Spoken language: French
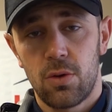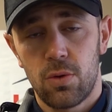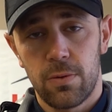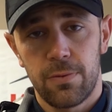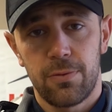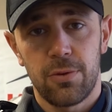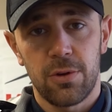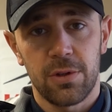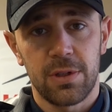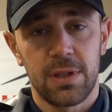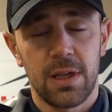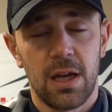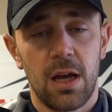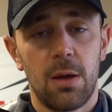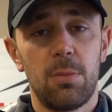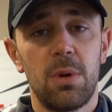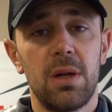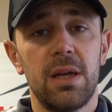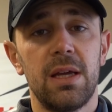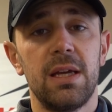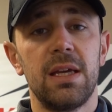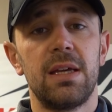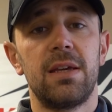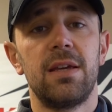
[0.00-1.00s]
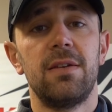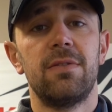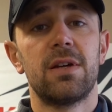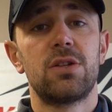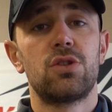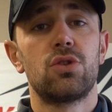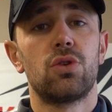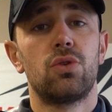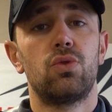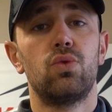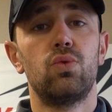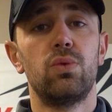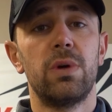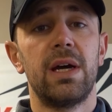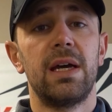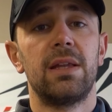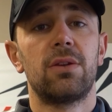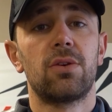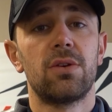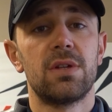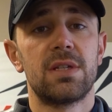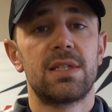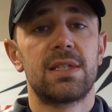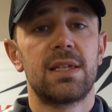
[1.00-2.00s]
confortable et qui va surtout
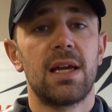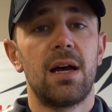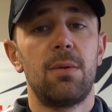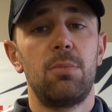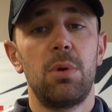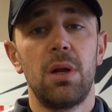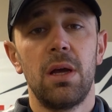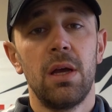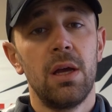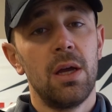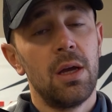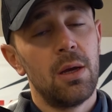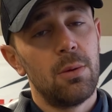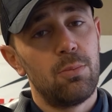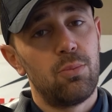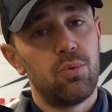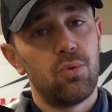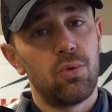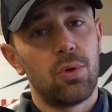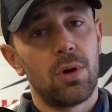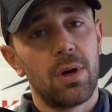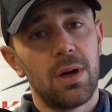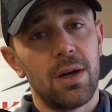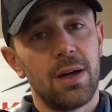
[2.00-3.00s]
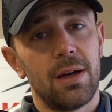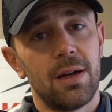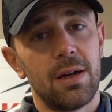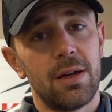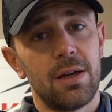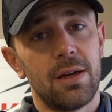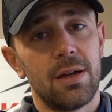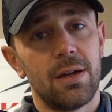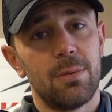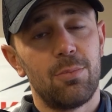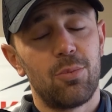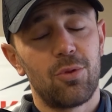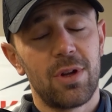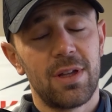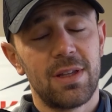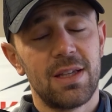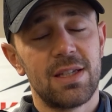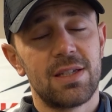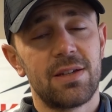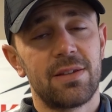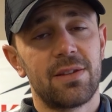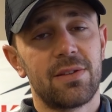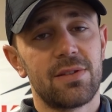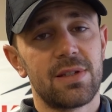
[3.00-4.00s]
être stable pour, euh, la
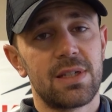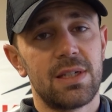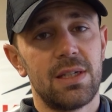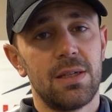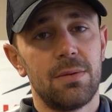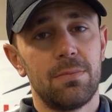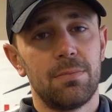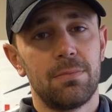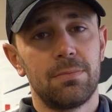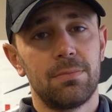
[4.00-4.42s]
descente en ski.